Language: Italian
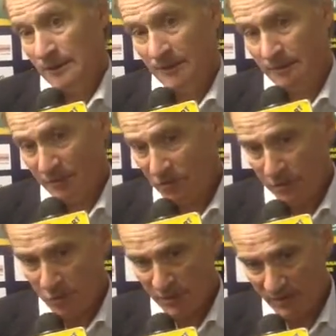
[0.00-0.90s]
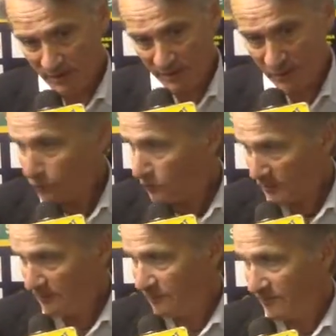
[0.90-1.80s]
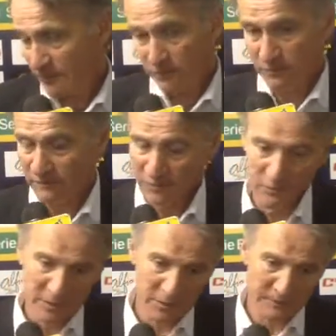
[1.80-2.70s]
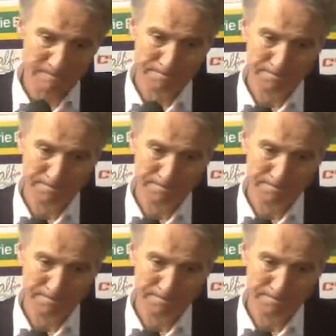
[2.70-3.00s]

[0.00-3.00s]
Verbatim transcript: e ha preso il portiere in controtempo e ha fatto, fatto, un bel gol.